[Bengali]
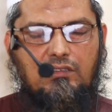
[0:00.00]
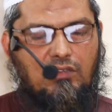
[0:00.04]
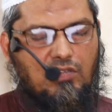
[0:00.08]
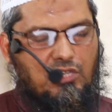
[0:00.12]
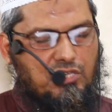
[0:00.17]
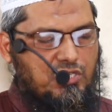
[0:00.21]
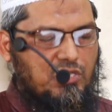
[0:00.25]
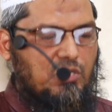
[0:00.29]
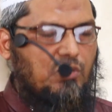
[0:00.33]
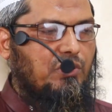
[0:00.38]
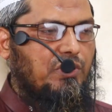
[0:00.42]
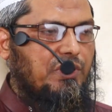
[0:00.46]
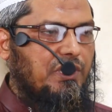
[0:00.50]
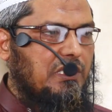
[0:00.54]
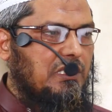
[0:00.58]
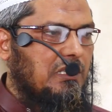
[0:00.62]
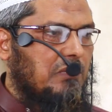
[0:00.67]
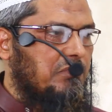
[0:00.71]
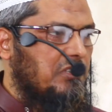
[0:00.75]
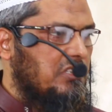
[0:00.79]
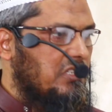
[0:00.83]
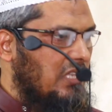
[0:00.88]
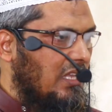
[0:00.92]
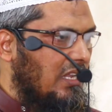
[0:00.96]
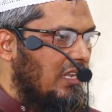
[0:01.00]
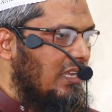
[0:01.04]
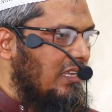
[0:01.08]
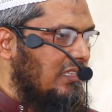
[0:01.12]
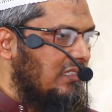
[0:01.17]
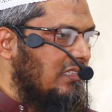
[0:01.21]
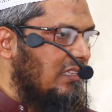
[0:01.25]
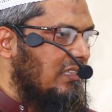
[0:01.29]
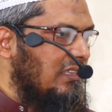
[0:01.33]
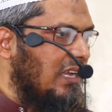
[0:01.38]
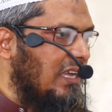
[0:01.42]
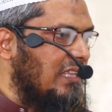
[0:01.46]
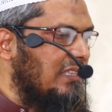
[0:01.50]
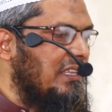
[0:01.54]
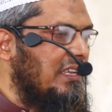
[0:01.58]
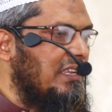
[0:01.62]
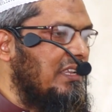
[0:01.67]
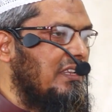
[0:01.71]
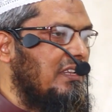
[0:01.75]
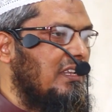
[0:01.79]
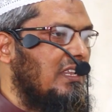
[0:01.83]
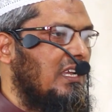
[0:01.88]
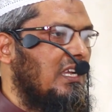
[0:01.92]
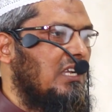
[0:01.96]
নষ্ট হয়ে যাবে সালাত
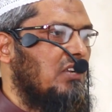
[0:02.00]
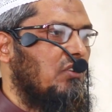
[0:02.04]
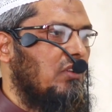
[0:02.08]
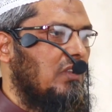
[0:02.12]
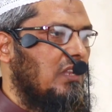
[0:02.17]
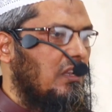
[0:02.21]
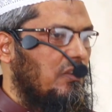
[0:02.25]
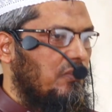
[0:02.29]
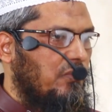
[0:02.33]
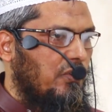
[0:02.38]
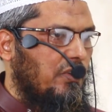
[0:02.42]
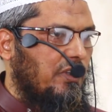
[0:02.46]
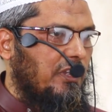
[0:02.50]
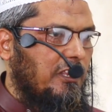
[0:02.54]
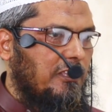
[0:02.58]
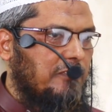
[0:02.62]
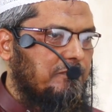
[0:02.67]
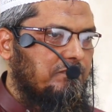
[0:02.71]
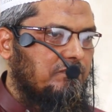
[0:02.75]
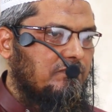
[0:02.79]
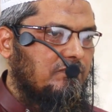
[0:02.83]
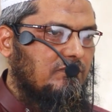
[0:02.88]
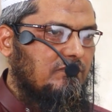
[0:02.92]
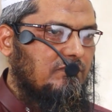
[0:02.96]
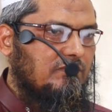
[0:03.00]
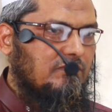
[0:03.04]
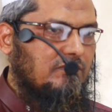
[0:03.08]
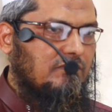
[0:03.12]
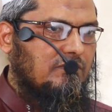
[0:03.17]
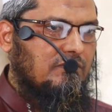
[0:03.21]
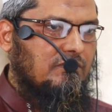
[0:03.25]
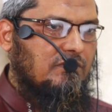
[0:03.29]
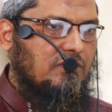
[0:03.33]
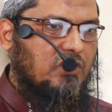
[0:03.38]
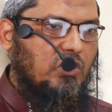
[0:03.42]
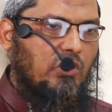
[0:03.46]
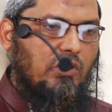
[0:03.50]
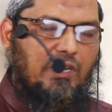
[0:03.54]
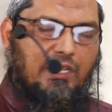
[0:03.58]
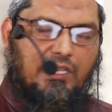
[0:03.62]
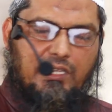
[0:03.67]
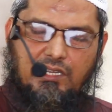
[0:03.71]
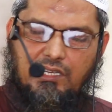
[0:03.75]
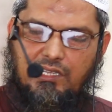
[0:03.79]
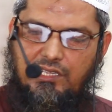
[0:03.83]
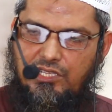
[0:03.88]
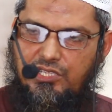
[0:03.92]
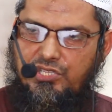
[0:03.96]
আদায় না করার ফলে তাহলে
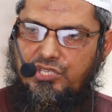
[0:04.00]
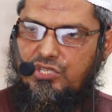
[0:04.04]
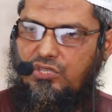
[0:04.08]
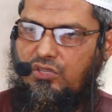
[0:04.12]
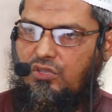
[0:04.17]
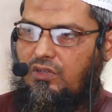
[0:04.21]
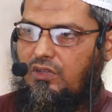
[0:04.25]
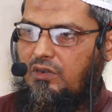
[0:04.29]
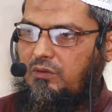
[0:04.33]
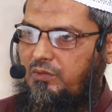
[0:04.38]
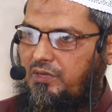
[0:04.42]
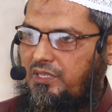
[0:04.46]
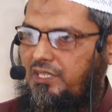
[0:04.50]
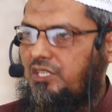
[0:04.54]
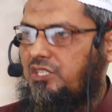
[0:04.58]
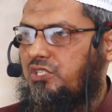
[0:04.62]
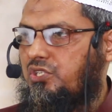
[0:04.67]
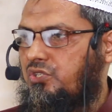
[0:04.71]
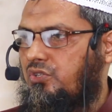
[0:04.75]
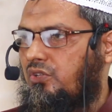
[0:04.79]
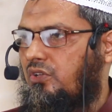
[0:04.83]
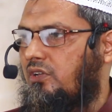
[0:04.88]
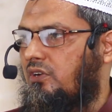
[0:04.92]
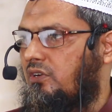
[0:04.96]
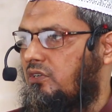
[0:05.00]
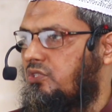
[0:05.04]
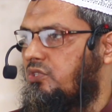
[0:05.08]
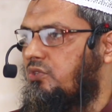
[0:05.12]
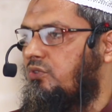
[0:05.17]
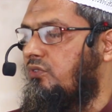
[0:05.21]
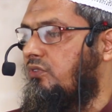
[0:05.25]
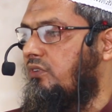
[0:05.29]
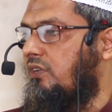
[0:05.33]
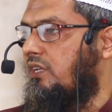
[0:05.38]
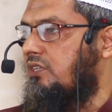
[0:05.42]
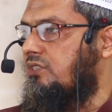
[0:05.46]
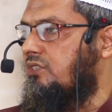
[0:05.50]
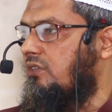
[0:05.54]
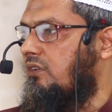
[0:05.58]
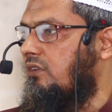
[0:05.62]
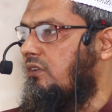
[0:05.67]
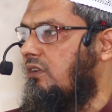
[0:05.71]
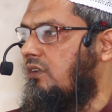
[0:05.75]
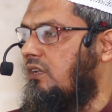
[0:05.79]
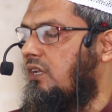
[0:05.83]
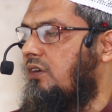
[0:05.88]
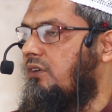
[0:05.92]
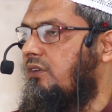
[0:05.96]
এখানে স্তর বা স্তর রসুল্লাহ
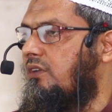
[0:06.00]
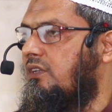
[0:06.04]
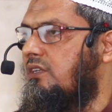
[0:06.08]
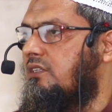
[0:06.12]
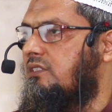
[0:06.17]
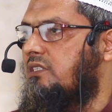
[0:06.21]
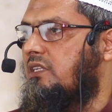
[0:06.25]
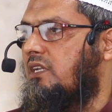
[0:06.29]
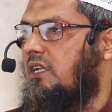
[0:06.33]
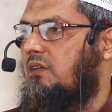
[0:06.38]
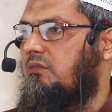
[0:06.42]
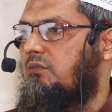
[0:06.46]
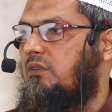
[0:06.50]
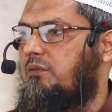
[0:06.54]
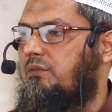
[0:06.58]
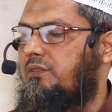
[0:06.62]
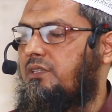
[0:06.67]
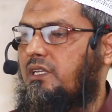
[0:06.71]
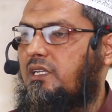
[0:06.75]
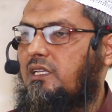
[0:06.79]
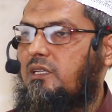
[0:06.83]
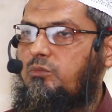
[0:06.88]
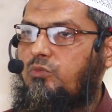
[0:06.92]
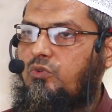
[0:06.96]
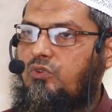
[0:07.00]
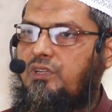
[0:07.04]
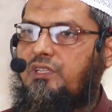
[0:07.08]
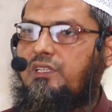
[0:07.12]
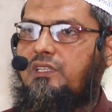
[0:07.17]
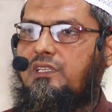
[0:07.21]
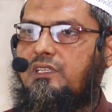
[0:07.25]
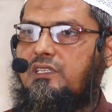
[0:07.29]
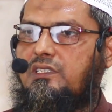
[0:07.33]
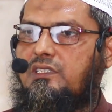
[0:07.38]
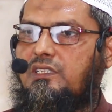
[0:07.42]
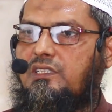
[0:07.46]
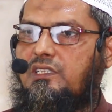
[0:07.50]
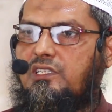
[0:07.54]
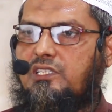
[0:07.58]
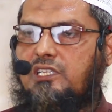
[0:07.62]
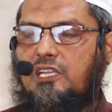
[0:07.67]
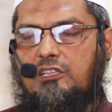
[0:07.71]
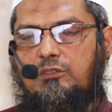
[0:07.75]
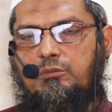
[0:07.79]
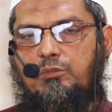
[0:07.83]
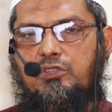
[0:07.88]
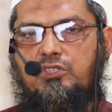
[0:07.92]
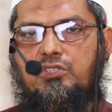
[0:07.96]
সাল্লাহ আলিয়া সাল্লাম আমাদেরকে বলে দিয়েছেন যে
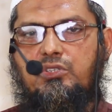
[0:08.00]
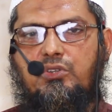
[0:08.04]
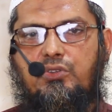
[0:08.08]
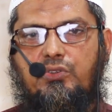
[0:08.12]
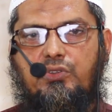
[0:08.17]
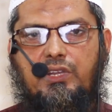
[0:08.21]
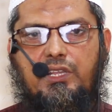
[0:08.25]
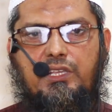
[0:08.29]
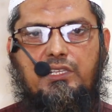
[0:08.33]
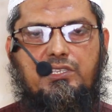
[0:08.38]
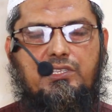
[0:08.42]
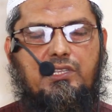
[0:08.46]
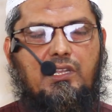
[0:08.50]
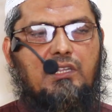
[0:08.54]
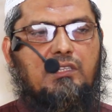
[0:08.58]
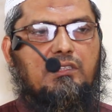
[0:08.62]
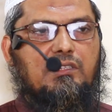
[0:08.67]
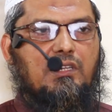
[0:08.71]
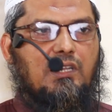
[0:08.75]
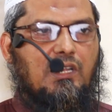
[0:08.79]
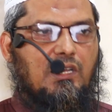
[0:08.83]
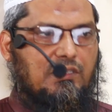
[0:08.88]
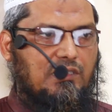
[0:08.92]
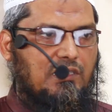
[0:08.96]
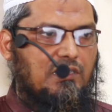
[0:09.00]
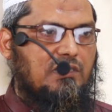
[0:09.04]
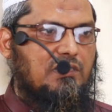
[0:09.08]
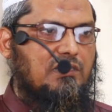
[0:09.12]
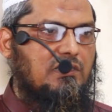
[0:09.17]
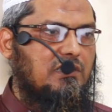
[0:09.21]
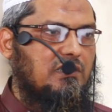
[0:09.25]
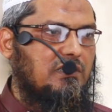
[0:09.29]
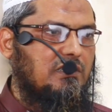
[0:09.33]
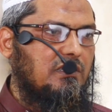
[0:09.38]
সাত বছর হলেই সালাতের আদেশ